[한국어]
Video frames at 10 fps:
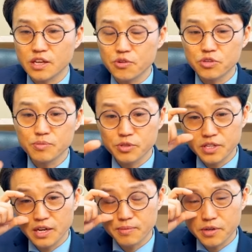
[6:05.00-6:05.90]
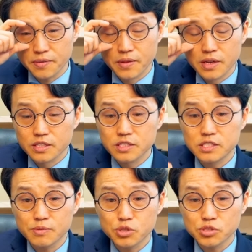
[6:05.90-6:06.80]
내용이 뭐냐 하면,
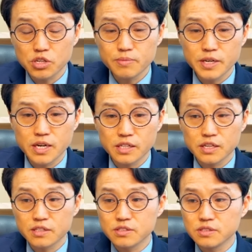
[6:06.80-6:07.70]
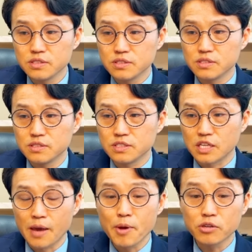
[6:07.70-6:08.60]
이제부터 설명하게 될 그
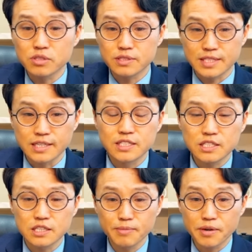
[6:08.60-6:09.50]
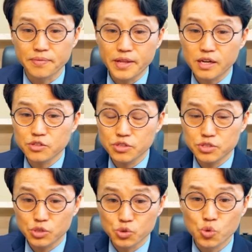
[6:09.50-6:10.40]
계명들을 잘 지키면, 내가
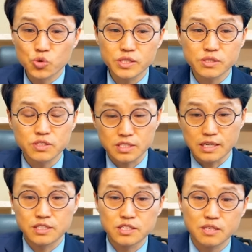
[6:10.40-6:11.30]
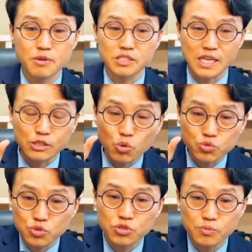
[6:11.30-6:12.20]
너희들에게 요구하는 걸 잘 지키면
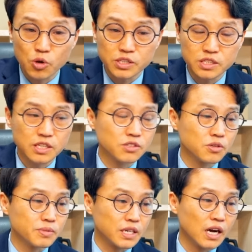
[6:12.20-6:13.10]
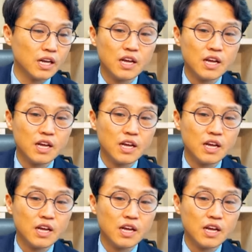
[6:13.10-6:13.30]
자동적으로 뭐가 된다는 겁니까?